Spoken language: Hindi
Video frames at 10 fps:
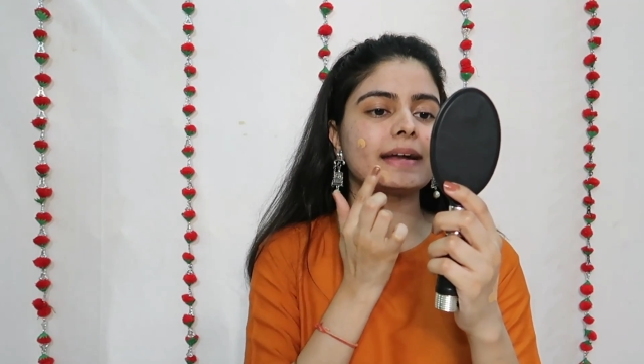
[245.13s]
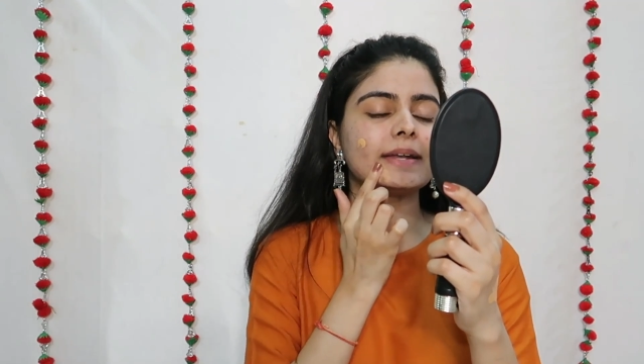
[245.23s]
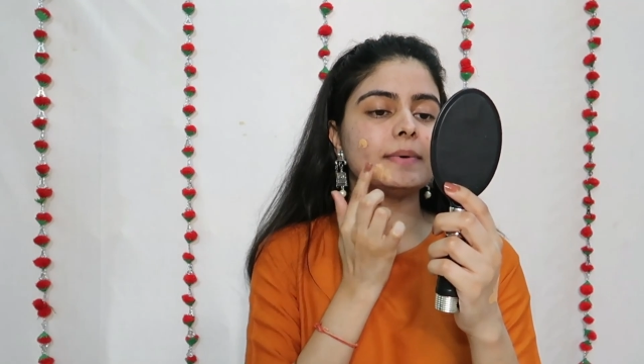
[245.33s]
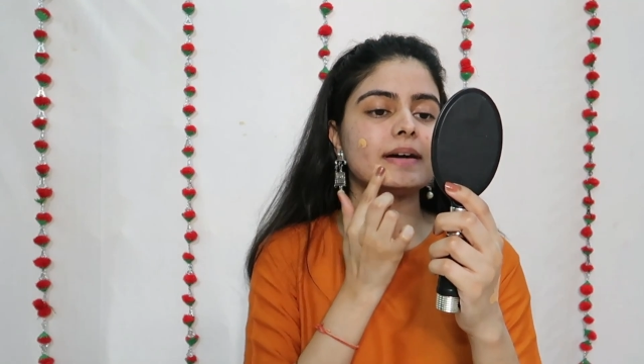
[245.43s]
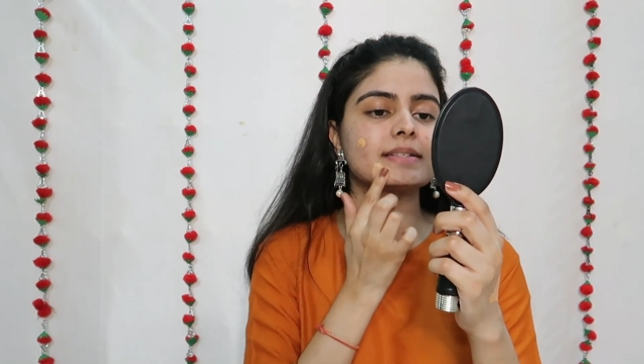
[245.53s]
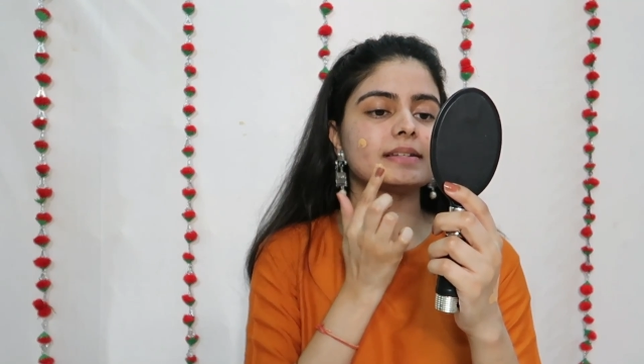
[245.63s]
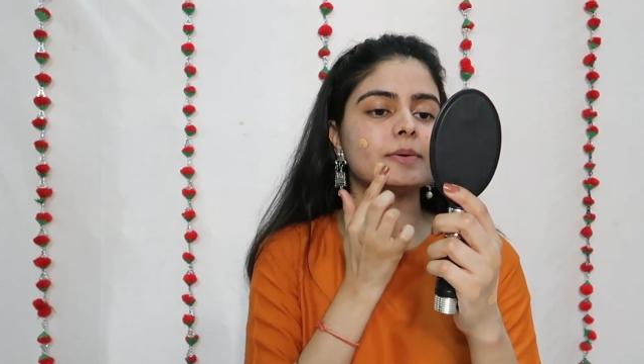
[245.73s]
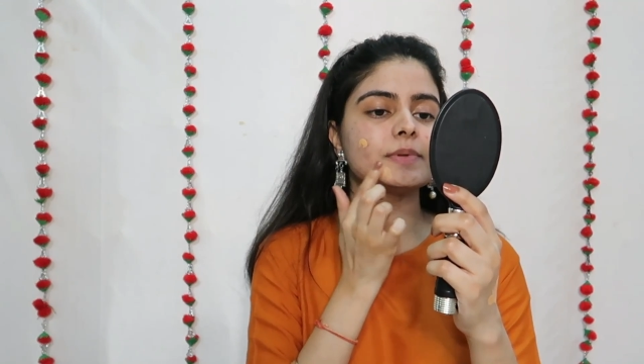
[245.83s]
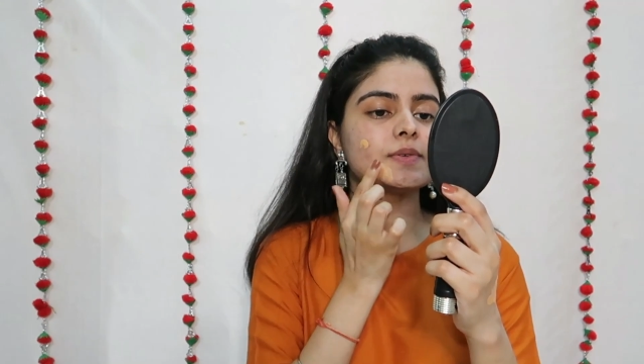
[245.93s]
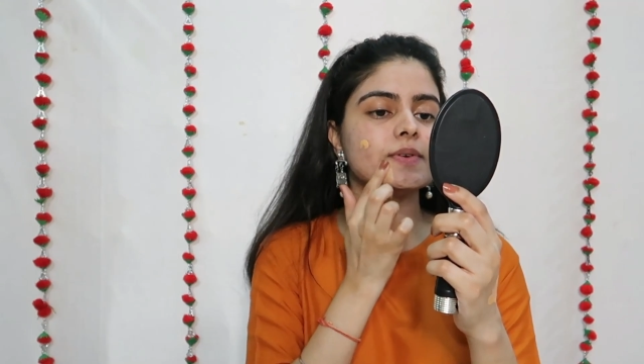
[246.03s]
एक्ने मार्क्स है
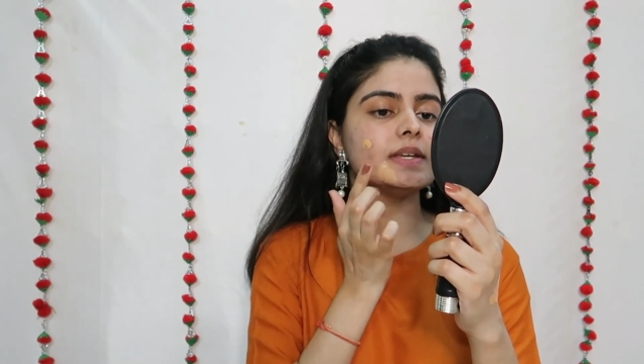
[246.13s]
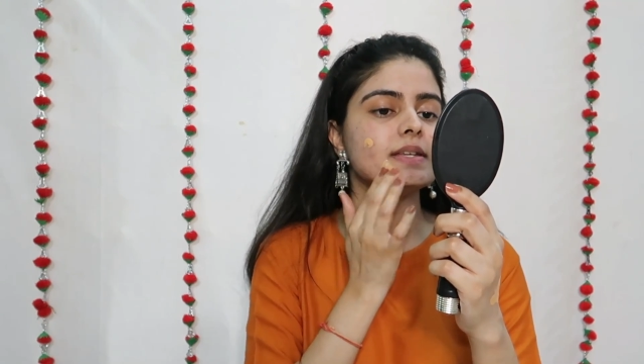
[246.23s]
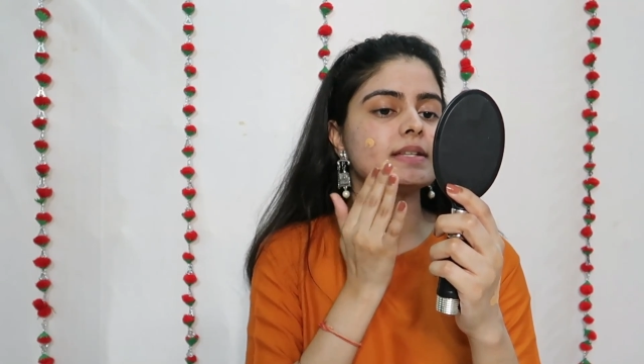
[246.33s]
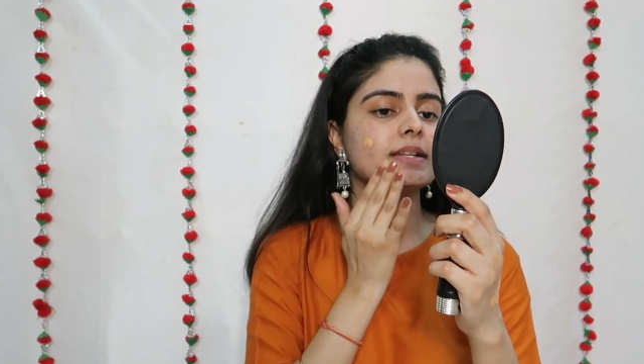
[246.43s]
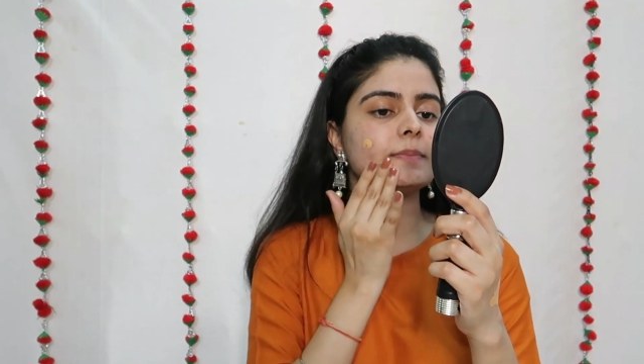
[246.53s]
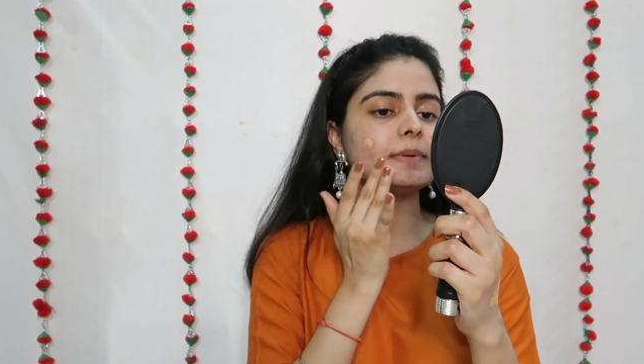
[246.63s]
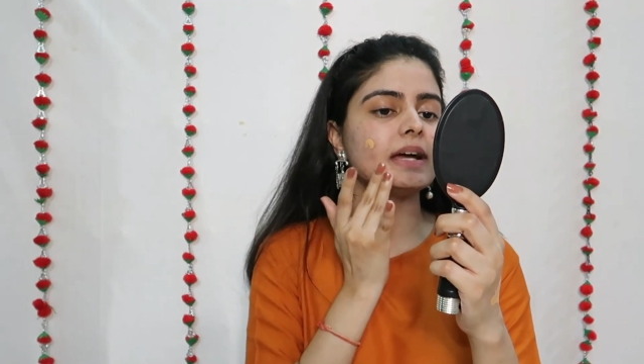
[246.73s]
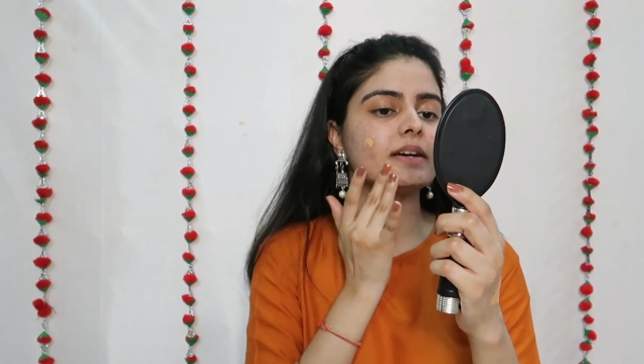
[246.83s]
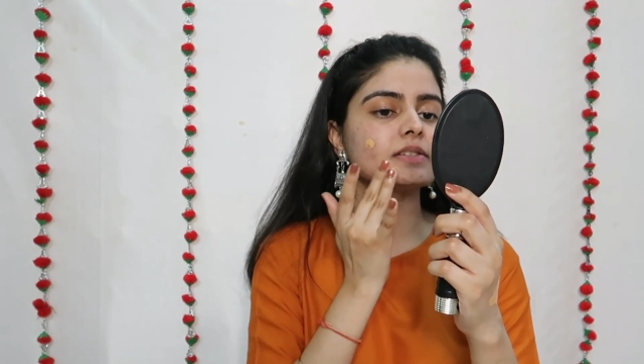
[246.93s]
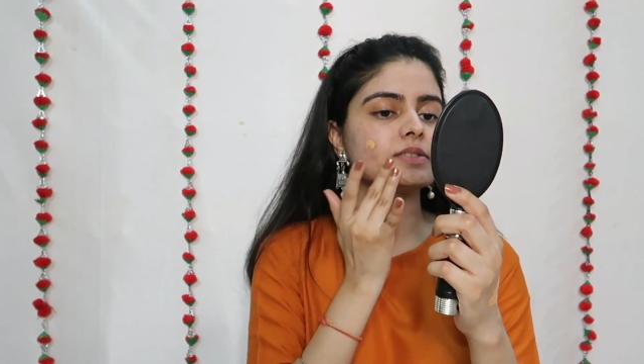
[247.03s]
ना आप इसको इजिली
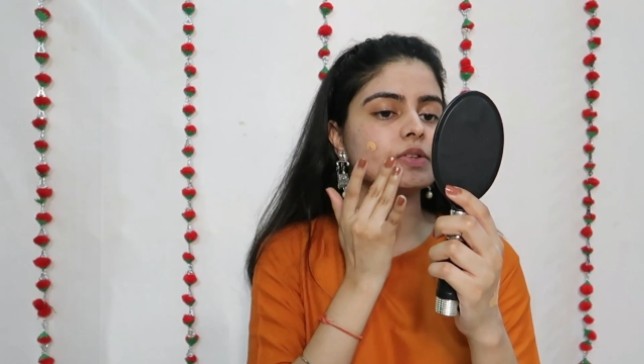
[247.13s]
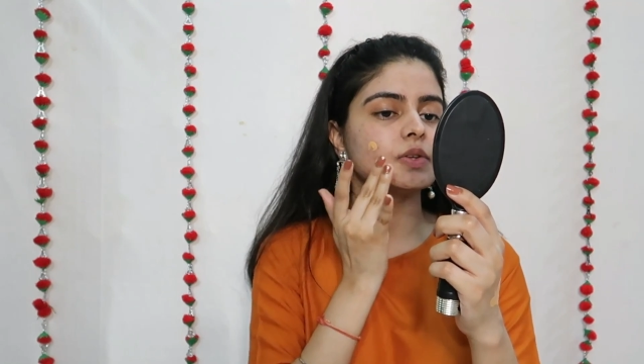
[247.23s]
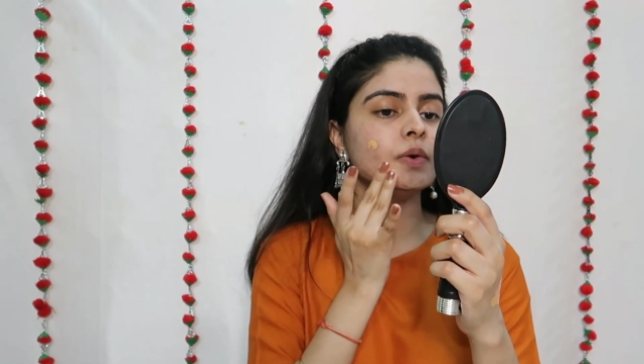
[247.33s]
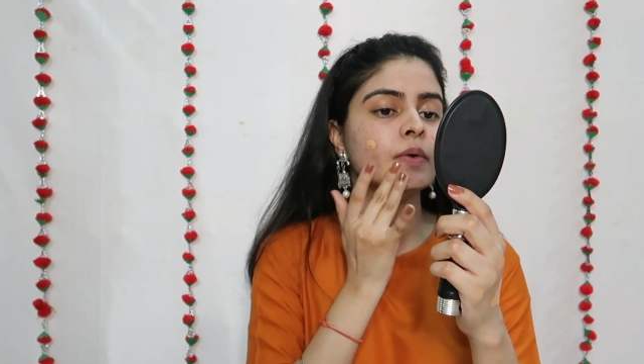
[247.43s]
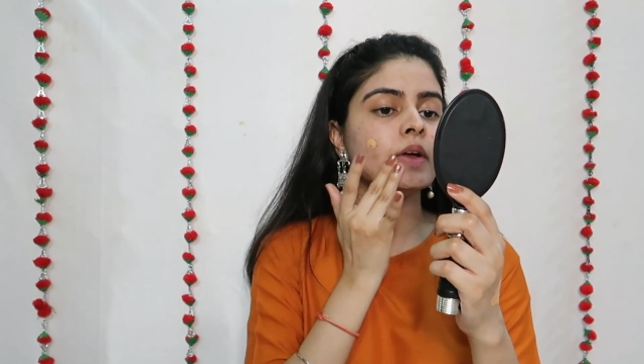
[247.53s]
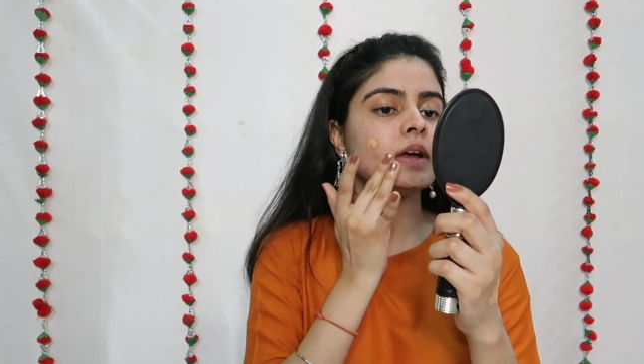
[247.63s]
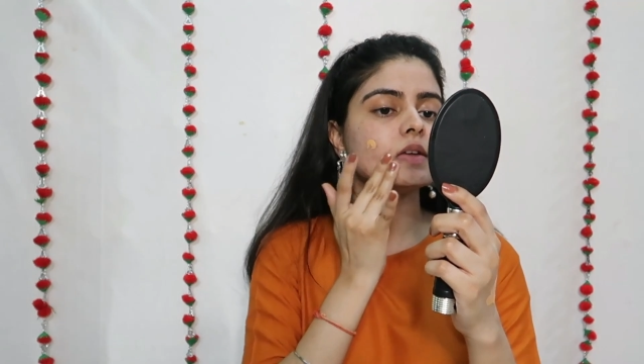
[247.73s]
अप्लाई कर सकते हो